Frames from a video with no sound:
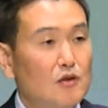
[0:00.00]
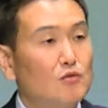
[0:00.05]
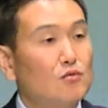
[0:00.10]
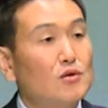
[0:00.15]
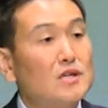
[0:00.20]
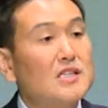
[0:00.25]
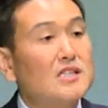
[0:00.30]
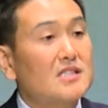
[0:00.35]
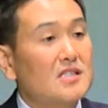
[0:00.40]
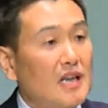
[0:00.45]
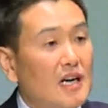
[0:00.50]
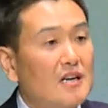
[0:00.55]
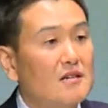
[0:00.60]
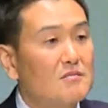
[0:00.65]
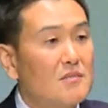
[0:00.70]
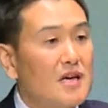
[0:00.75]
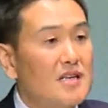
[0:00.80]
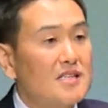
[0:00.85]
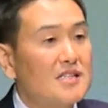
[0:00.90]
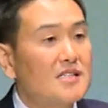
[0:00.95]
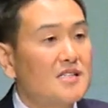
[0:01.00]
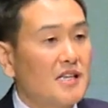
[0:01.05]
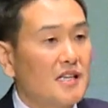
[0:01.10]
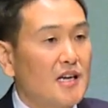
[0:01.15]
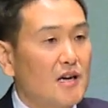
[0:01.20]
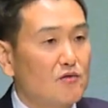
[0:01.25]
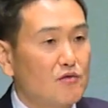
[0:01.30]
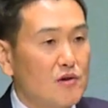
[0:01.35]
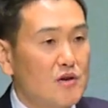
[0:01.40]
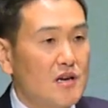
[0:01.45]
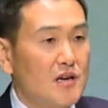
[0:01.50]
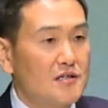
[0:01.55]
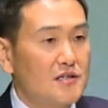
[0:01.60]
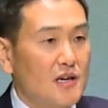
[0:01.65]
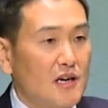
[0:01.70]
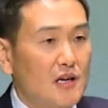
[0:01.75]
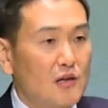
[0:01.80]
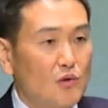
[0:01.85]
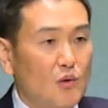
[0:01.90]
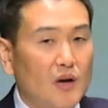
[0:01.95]
우리 삶의 인생의
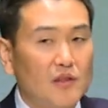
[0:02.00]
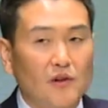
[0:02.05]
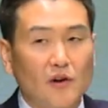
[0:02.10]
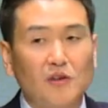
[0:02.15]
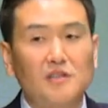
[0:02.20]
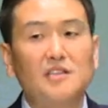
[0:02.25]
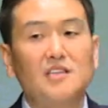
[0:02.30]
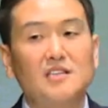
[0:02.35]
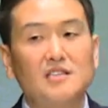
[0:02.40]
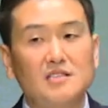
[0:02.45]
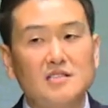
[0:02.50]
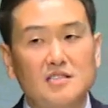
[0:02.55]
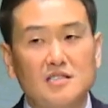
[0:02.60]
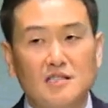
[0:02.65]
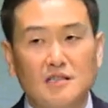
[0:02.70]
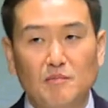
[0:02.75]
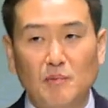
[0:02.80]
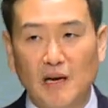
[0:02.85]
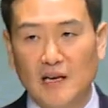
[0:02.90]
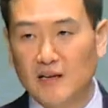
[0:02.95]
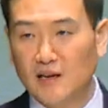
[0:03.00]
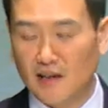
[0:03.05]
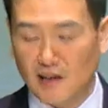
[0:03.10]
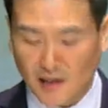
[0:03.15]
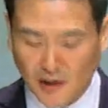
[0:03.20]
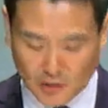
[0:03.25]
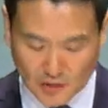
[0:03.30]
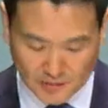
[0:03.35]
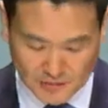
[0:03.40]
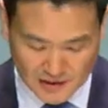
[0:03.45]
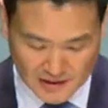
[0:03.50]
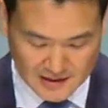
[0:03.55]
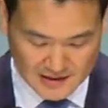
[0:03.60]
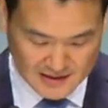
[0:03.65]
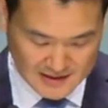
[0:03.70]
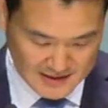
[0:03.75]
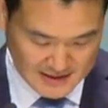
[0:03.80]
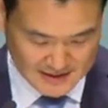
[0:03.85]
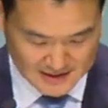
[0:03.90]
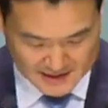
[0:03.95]
훈련장이 또한 어디인지를 발견하게 됩니다.
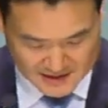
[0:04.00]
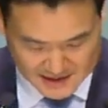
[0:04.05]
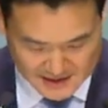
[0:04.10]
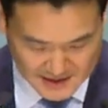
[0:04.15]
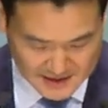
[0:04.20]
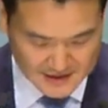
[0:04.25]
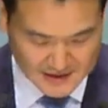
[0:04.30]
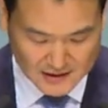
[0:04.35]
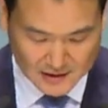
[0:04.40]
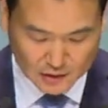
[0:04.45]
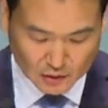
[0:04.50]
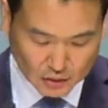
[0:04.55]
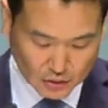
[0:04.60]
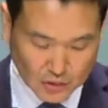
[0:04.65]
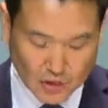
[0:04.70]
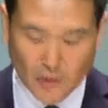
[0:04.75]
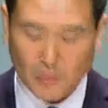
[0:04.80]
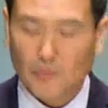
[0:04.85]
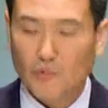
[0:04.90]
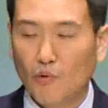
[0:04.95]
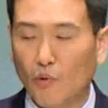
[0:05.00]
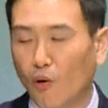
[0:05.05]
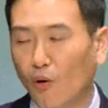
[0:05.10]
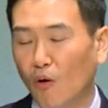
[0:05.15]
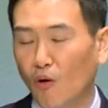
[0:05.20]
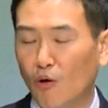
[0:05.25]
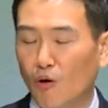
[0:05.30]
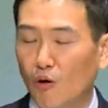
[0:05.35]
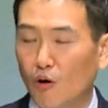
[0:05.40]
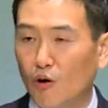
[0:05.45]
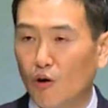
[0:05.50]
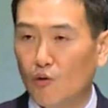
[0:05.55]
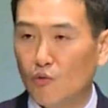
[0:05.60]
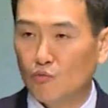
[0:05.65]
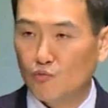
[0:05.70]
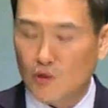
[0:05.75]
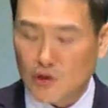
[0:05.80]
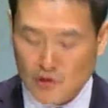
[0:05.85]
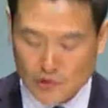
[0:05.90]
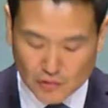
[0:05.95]
두렵고
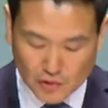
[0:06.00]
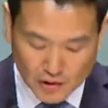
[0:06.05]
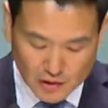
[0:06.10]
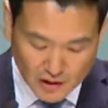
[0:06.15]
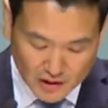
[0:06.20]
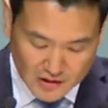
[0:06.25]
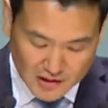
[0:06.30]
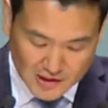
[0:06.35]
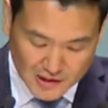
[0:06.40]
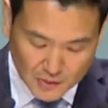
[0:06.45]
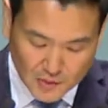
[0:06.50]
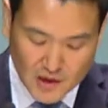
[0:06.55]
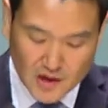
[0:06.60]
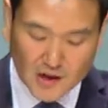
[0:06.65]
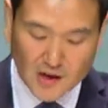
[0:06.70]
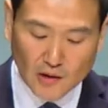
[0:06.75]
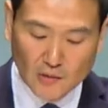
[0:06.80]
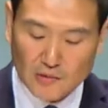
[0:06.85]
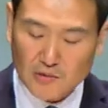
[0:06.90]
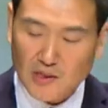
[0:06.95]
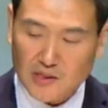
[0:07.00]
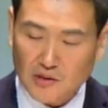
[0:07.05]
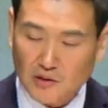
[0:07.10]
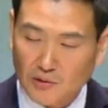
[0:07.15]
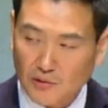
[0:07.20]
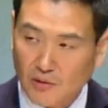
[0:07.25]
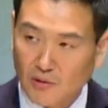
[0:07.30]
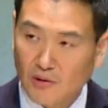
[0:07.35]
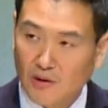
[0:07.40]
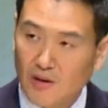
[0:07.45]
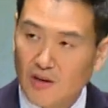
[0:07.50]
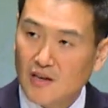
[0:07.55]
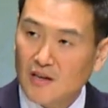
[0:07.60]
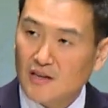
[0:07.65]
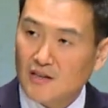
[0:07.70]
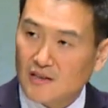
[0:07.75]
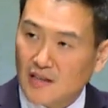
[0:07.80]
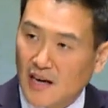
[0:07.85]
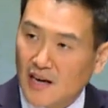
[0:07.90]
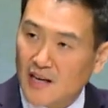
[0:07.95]
위축이 되는 상황 가운데서도
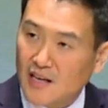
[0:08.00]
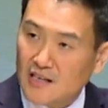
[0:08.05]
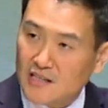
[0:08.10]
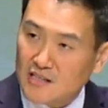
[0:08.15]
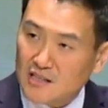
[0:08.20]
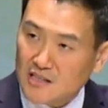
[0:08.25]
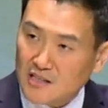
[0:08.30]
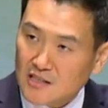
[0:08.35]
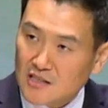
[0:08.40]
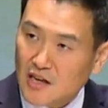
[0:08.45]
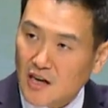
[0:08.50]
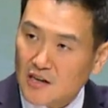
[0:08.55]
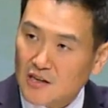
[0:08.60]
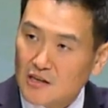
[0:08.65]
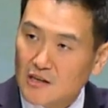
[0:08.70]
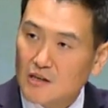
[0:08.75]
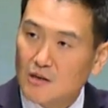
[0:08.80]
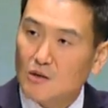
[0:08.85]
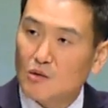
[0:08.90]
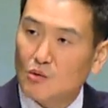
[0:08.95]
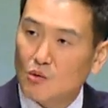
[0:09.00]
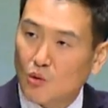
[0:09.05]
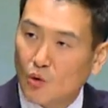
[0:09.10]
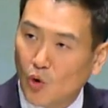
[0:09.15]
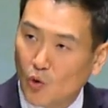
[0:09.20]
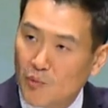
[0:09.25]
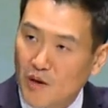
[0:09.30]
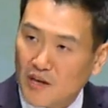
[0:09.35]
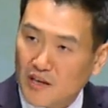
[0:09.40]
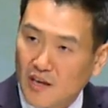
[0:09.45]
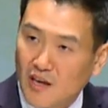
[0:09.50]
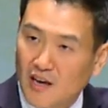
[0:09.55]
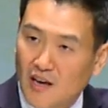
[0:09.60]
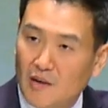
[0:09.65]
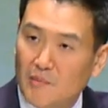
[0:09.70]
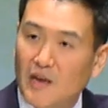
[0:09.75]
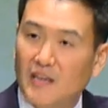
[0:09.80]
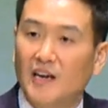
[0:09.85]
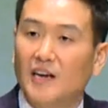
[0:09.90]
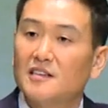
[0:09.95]
나의 신앙을
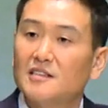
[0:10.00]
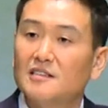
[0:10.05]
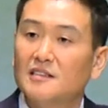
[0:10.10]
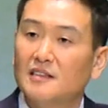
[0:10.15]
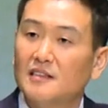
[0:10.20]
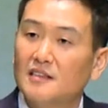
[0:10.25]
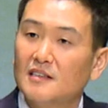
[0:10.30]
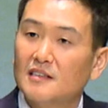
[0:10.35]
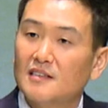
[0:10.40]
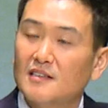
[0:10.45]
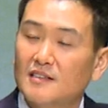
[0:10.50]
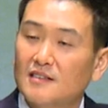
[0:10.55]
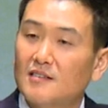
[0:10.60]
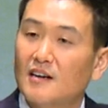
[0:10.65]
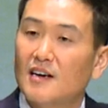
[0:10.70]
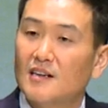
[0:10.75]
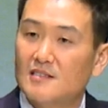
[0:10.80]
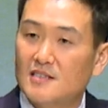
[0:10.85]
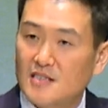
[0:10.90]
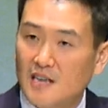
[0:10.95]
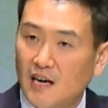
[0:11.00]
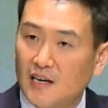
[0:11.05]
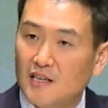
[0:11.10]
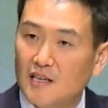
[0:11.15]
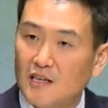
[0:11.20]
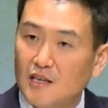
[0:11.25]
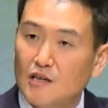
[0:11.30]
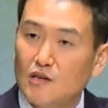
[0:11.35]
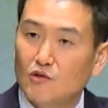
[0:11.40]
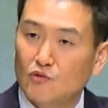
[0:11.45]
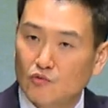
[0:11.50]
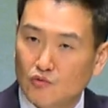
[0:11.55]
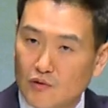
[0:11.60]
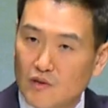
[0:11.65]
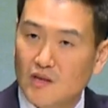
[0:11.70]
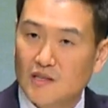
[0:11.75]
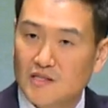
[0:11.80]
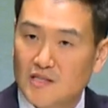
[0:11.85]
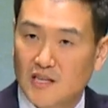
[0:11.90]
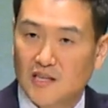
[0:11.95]
고백해야만 하는 그러한 자리
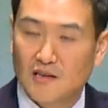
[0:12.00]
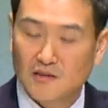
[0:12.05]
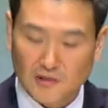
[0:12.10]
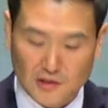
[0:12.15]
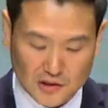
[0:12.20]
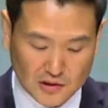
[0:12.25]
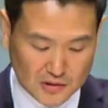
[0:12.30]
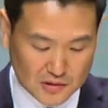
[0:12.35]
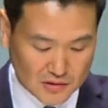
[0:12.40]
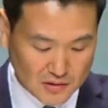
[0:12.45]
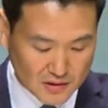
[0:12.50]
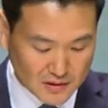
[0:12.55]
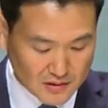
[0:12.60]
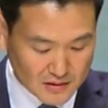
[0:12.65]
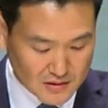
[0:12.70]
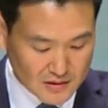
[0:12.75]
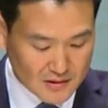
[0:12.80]
훈련장인 것이죠.